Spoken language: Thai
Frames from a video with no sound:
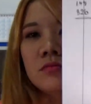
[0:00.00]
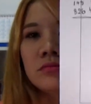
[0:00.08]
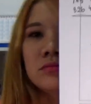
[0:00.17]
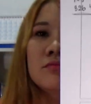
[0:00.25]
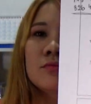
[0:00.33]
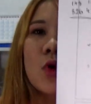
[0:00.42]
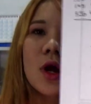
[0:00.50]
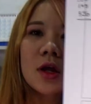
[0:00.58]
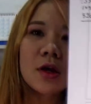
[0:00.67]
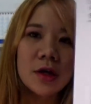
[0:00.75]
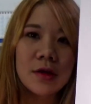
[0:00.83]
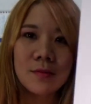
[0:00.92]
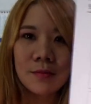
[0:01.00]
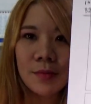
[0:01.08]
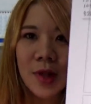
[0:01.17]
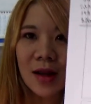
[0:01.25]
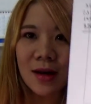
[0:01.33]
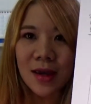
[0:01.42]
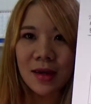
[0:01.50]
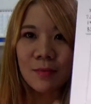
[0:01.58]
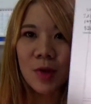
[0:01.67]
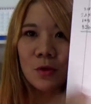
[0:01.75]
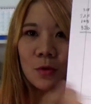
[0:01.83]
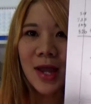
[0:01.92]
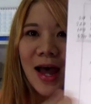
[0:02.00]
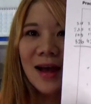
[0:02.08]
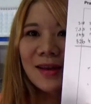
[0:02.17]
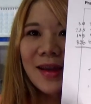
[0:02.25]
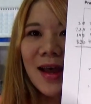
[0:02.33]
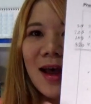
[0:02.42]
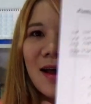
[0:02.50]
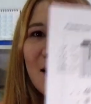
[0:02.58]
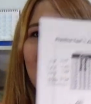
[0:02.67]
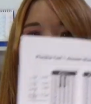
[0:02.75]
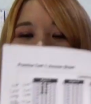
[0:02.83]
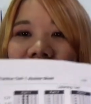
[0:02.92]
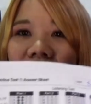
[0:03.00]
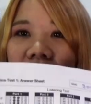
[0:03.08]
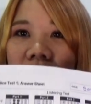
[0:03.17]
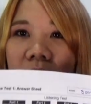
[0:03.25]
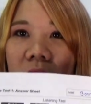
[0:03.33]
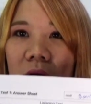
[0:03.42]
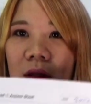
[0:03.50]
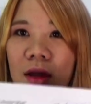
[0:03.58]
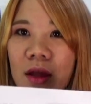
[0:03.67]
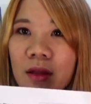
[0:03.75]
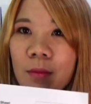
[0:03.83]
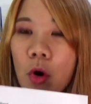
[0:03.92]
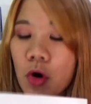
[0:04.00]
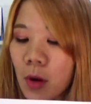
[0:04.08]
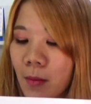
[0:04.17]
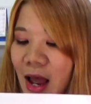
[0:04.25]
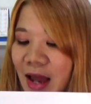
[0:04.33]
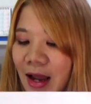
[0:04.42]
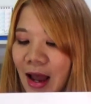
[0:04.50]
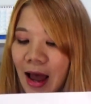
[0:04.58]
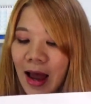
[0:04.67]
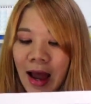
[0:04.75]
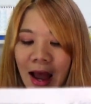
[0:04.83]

นมั่วเลยทางไหนไปทุกทางเลยค่ะ ก็ผลออกมานะคะ